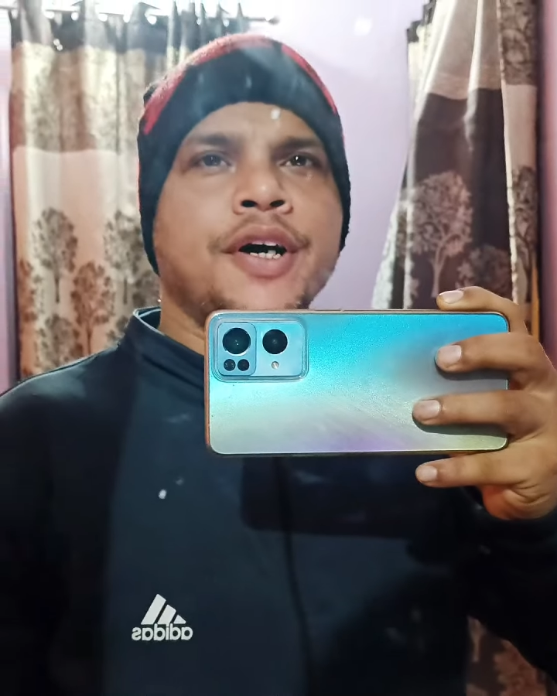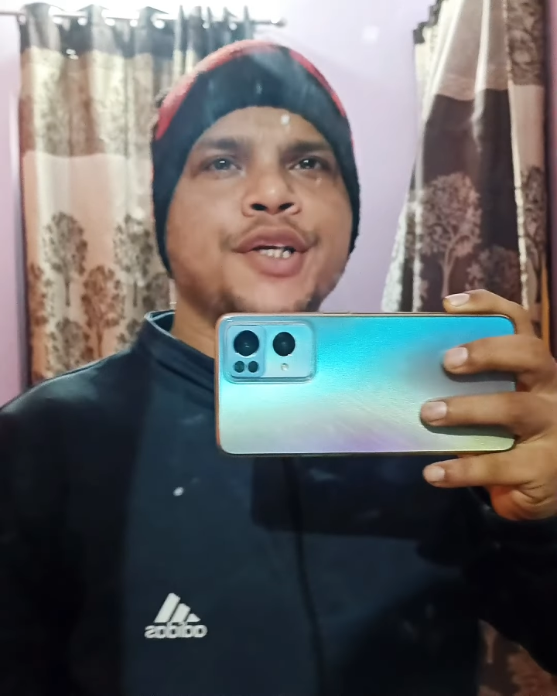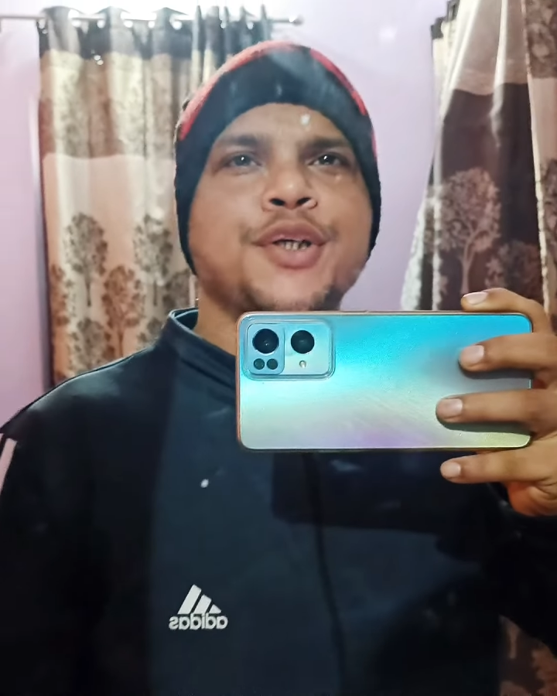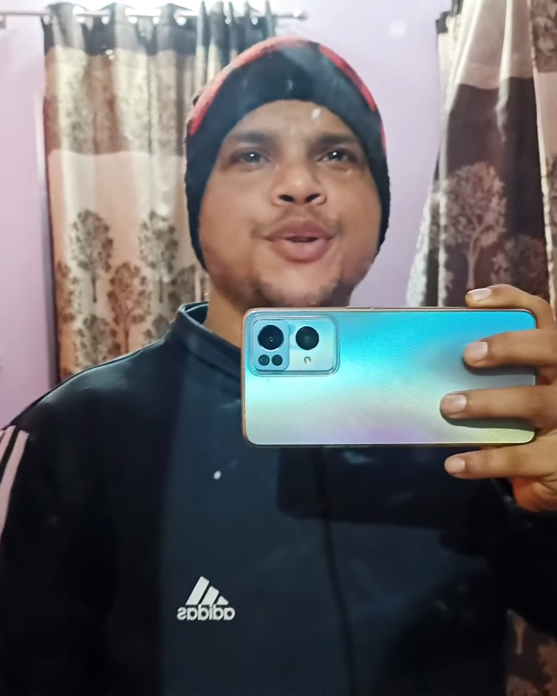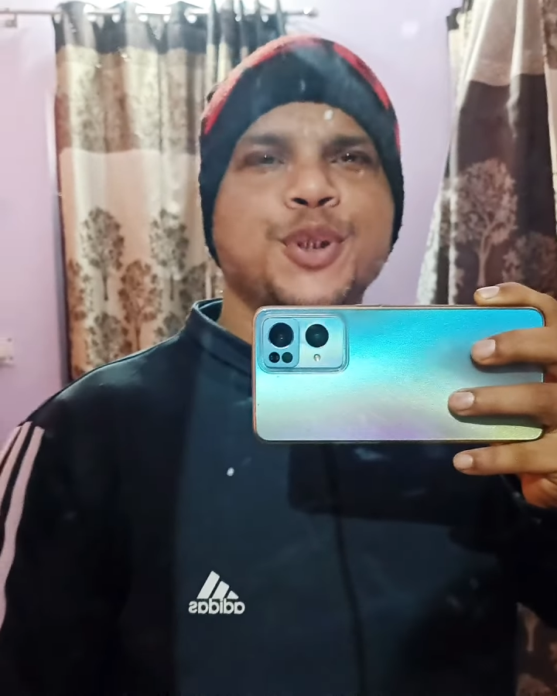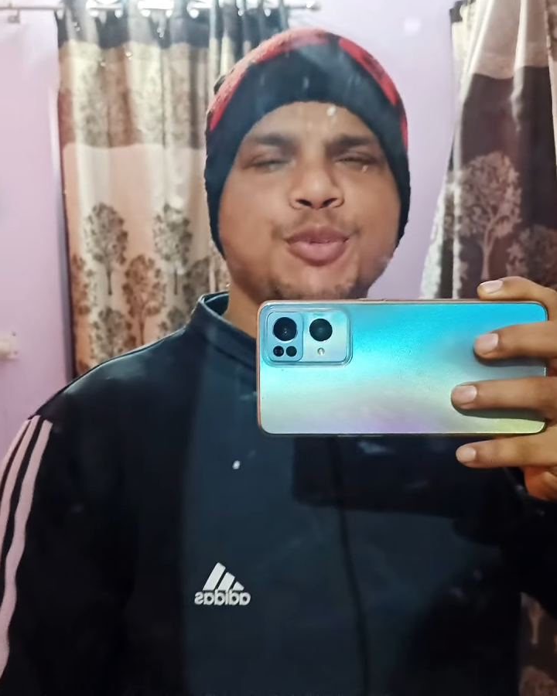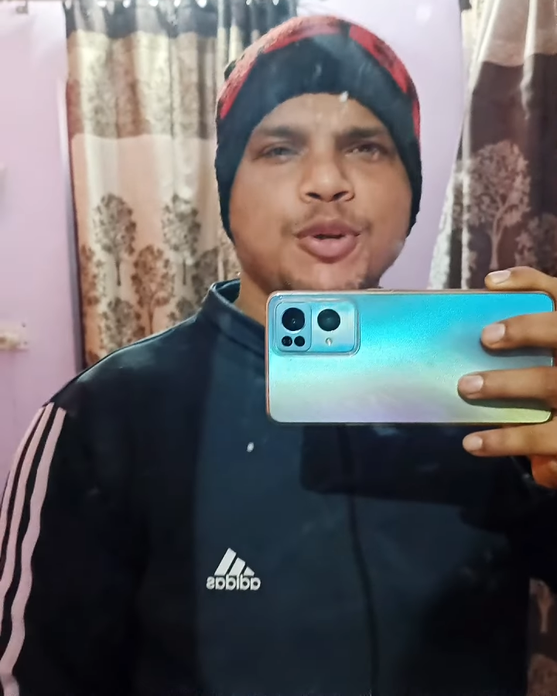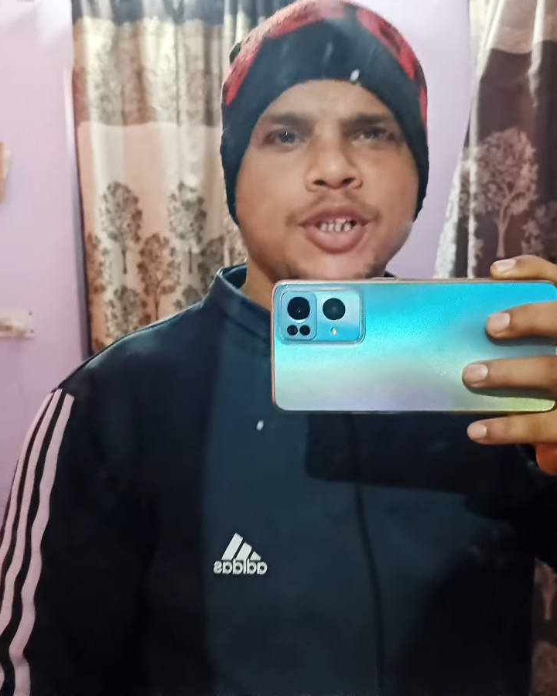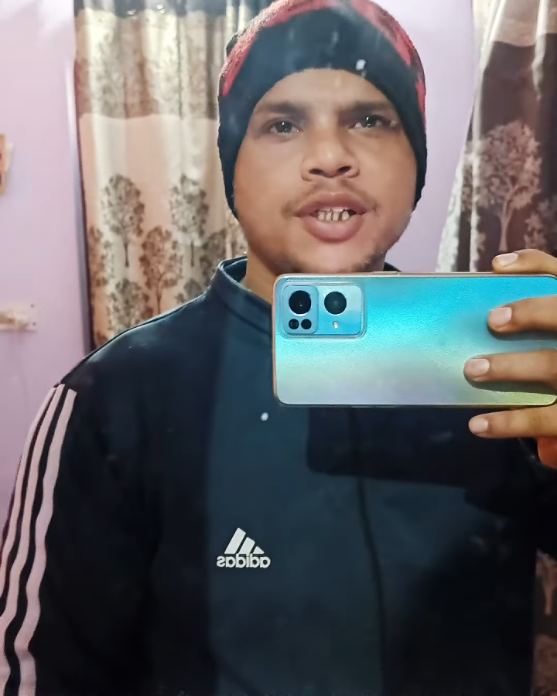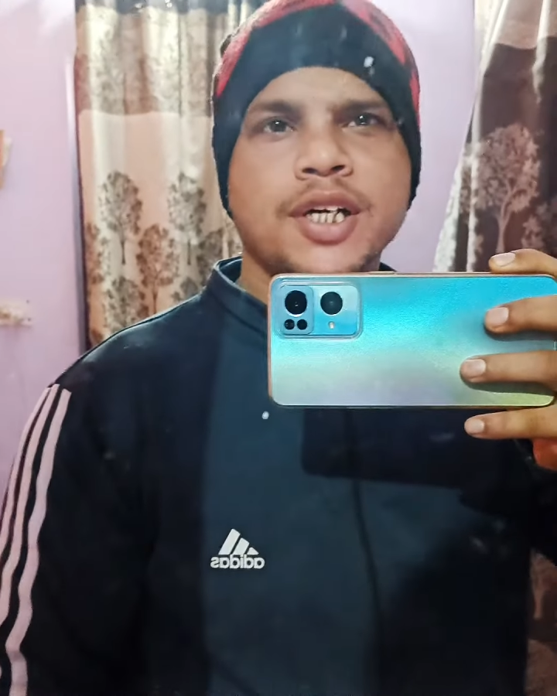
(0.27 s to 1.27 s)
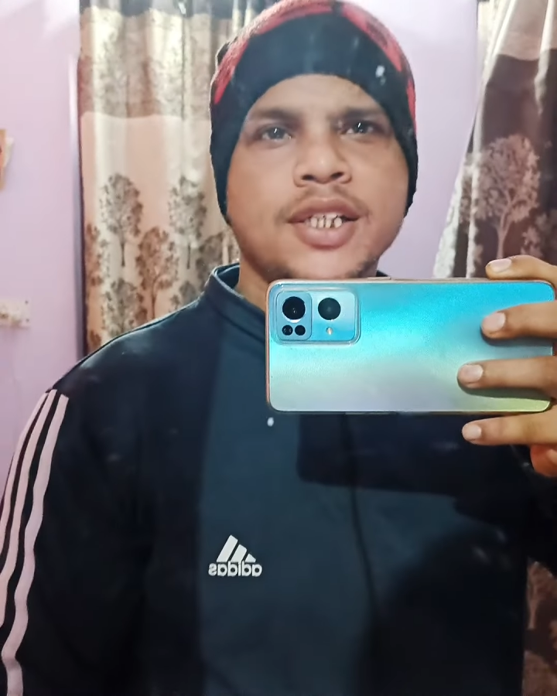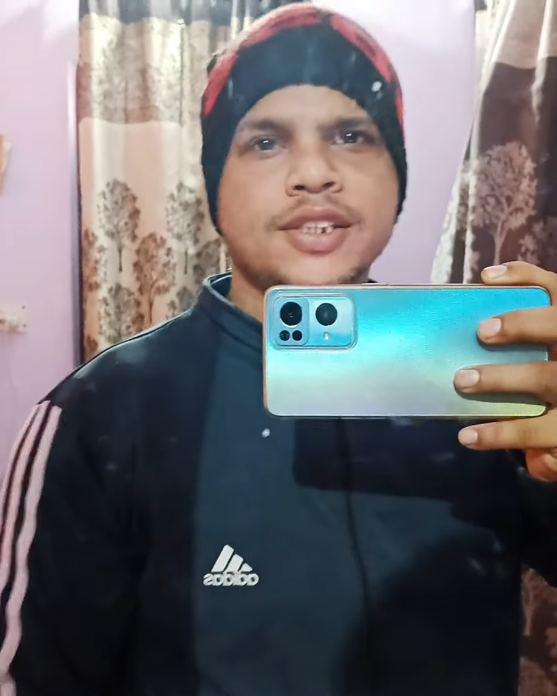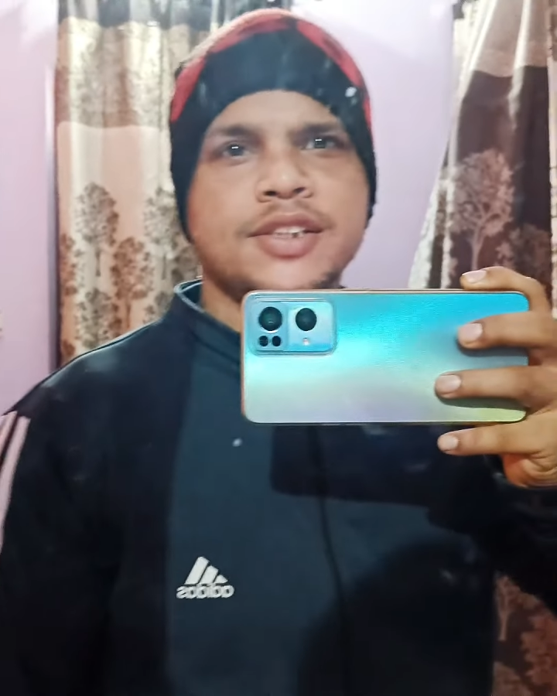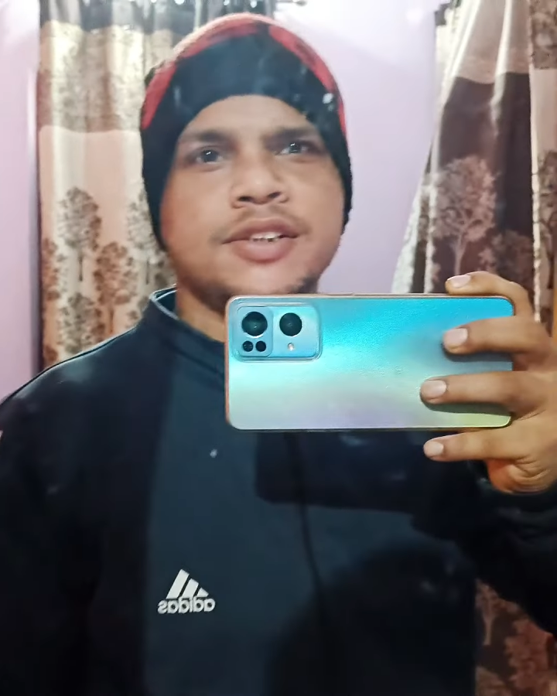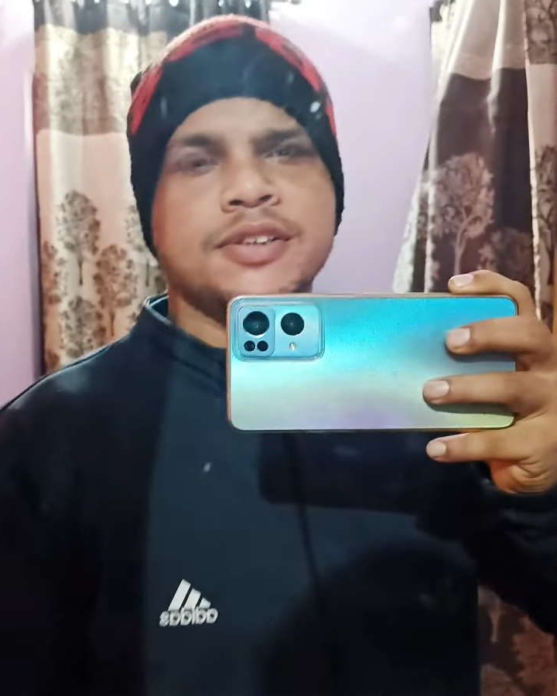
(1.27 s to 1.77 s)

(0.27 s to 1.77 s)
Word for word: हेलो गुड मॉर्निंग गाइस